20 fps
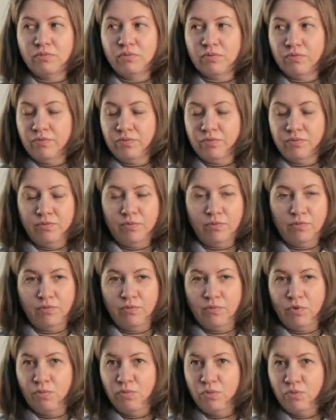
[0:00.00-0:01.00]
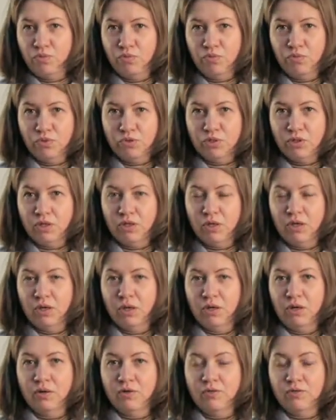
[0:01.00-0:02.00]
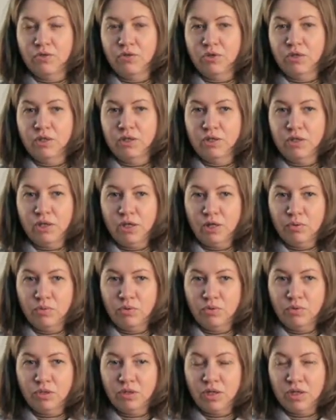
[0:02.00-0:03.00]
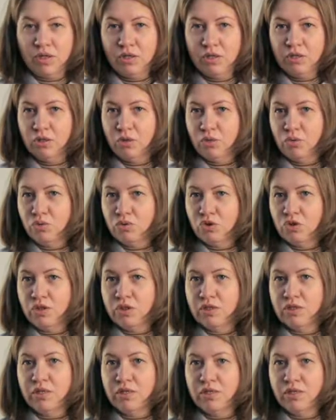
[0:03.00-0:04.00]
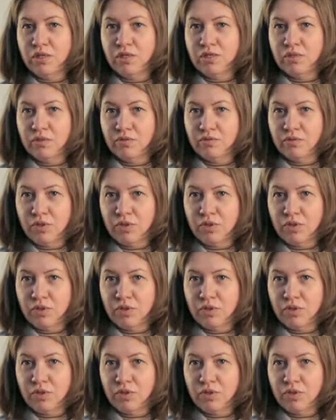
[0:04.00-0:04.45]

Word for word: в любом вузе все-таки требует каких-то очных занятий.